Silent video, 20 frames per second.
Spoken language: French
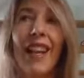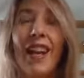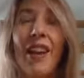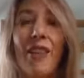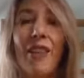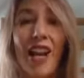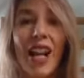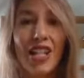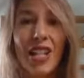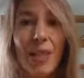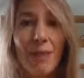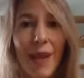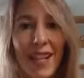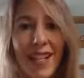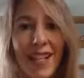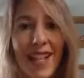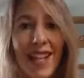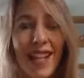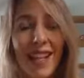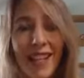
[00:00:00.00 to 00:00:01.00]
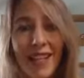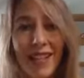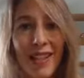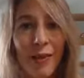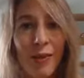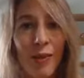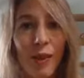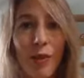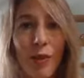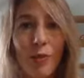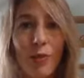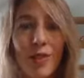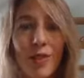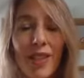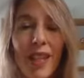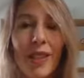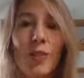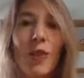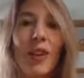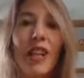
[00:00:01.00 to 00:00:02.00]
Voilà, j'espère que ces différents
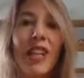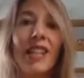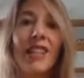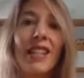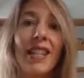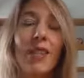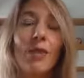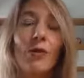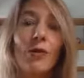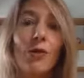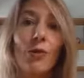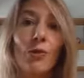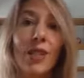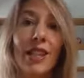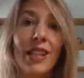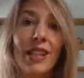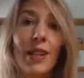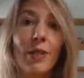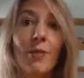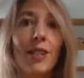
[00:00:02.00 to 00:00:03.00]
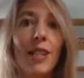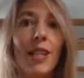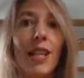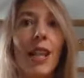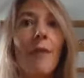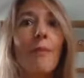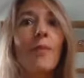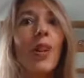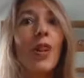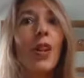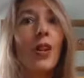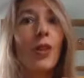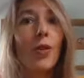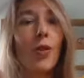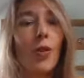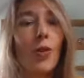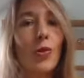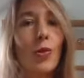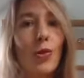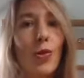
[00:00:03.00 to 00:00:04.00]
conseils t'ont été, été utiles,
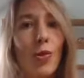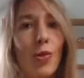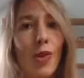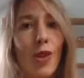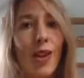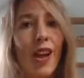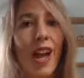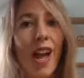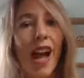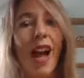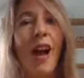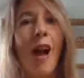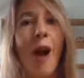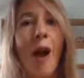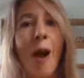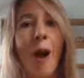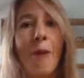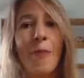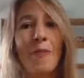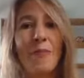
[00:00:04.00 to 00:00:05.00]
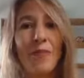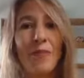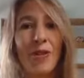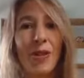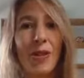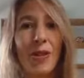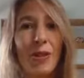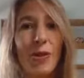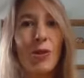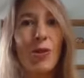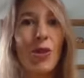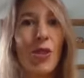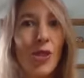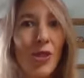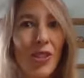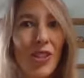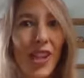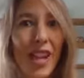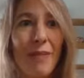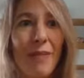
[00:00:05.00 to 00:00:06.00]
que tu euh, que tu
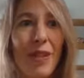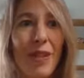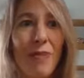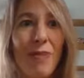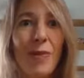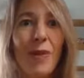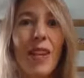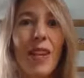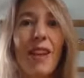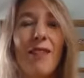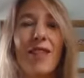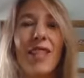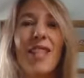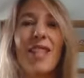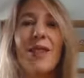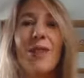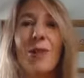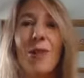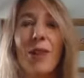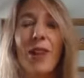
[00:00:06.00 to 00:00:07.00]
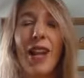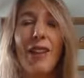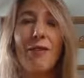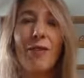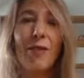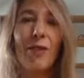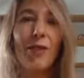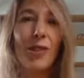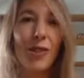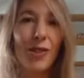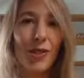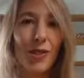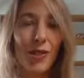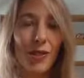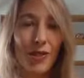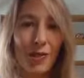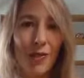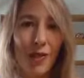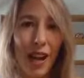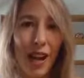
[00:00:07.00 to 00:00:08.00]
changes un petit peu d'avis sur la vente, que
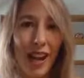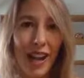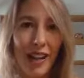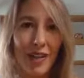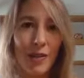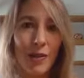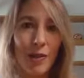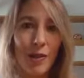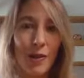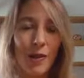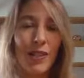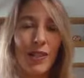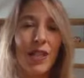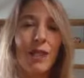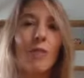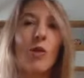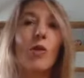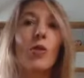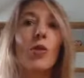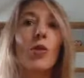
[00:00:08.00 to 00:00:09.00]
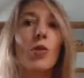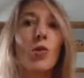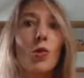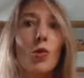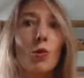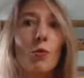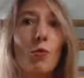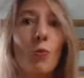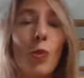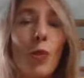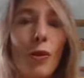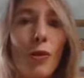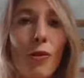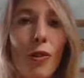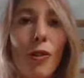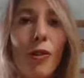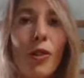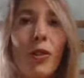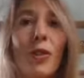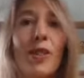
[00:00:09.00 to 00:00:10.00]
tu as le sentiment que tu peux
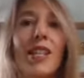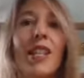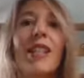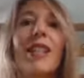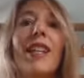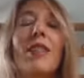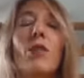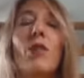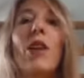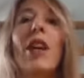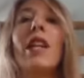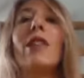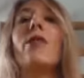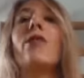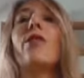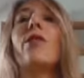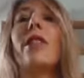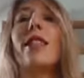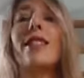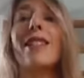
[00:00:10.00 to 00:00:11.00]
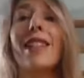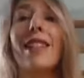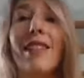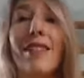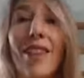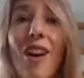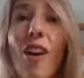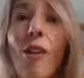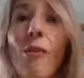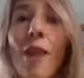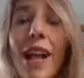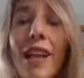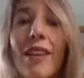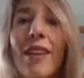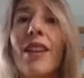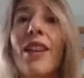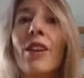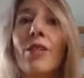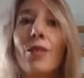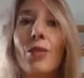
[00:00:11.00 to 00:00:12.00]
vendre, que c'est naturel de vendre, que c'est
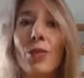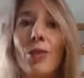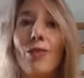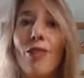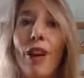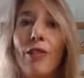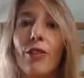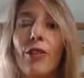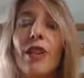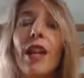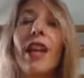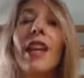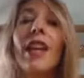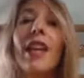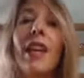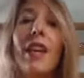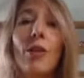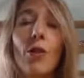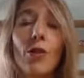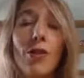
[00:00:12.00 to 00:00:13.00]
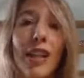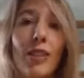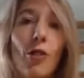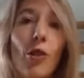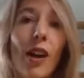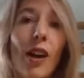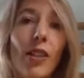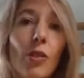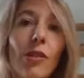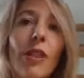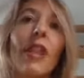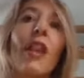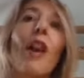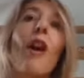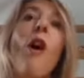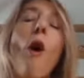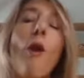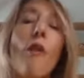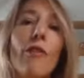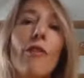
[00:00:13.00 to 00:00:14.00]
normal de devoir vendre et que ça t'aura
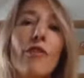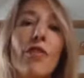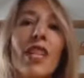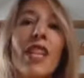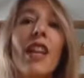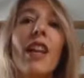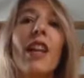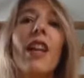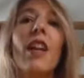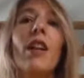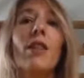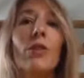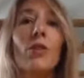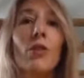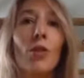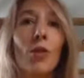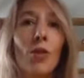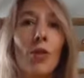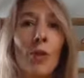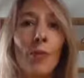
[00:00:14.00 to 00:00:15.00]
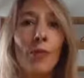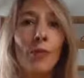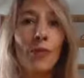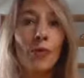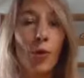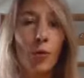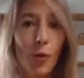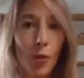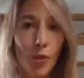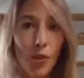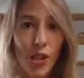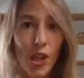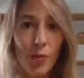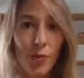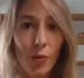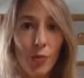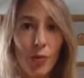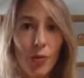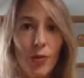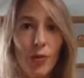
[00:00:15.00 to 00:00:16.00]
donné envie de te pencher un
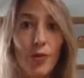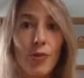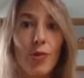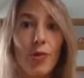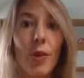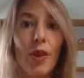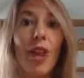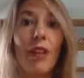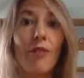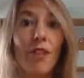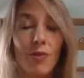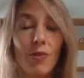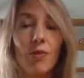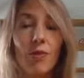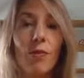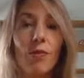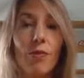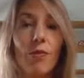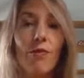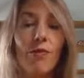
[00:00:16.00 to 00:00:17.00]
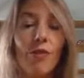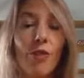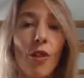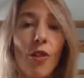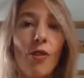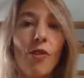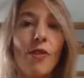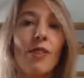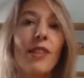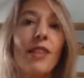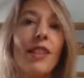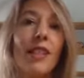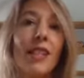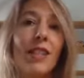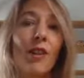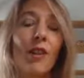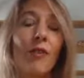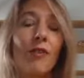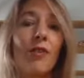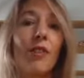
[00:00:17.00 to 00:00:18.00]
peu plus sur la façon dont tu vends
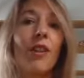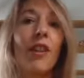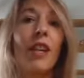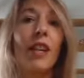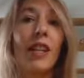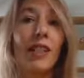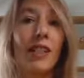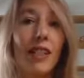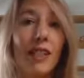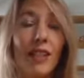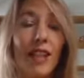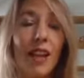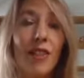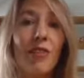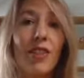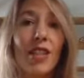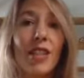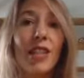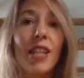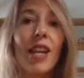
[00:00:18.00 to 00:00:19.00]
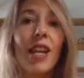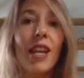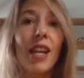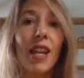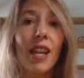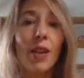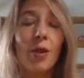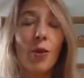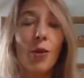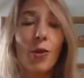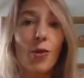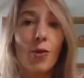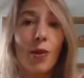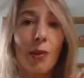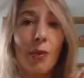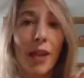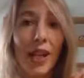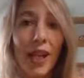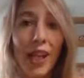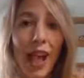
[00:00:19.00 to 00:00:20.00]
tes offres, tes services et que tu
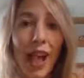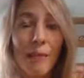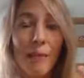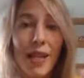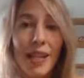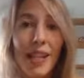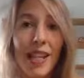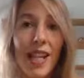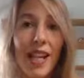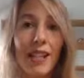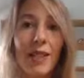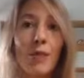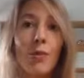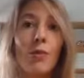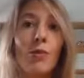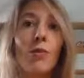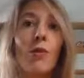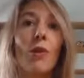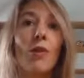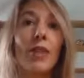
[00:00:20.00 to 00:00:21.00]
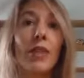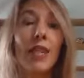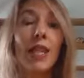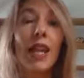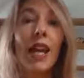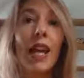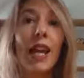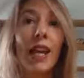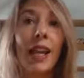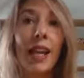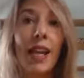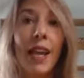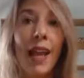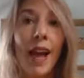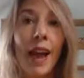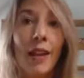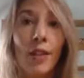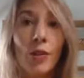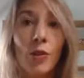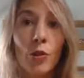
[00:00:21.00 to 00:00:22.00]
es prêt à passer l'action toi aussi et
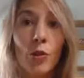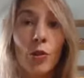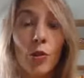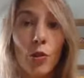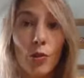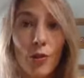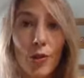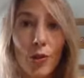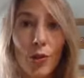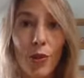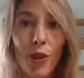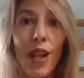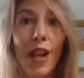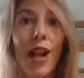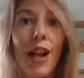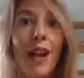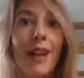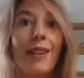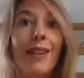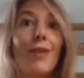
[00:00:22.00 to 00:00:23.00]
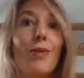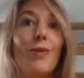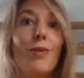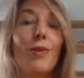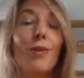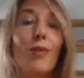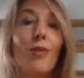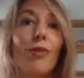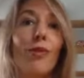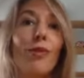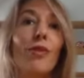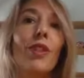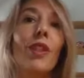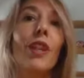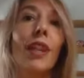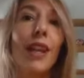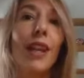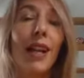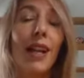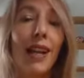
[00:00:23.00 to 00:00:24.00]
à te construire un discours de vente
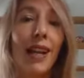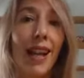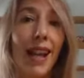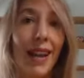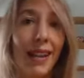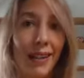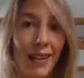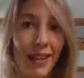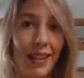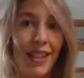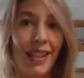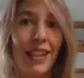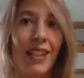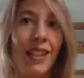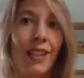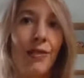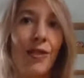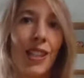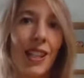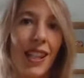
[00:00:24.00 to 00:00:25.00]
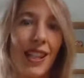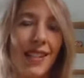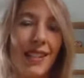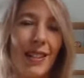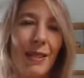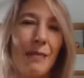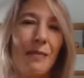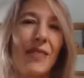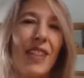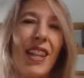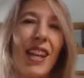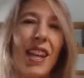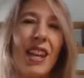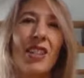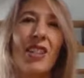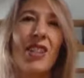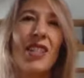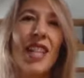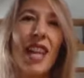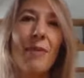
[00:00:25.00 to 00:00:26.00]
clair et efficace.
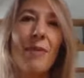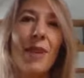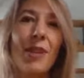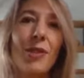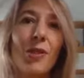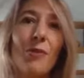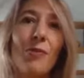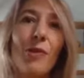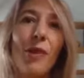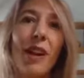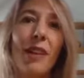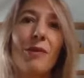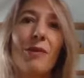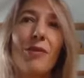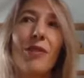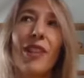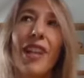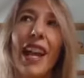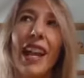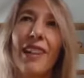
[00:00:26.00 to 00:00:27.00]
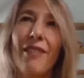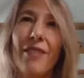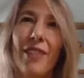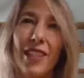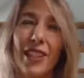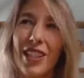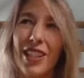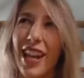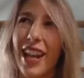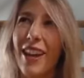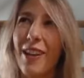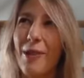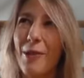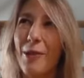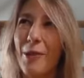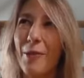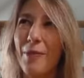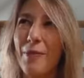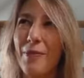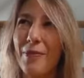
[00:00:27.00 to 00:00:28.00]
Je te dis à bientôt pour un nouveau live.
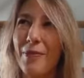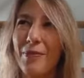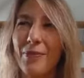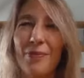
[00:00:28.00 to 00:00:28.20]
Ciao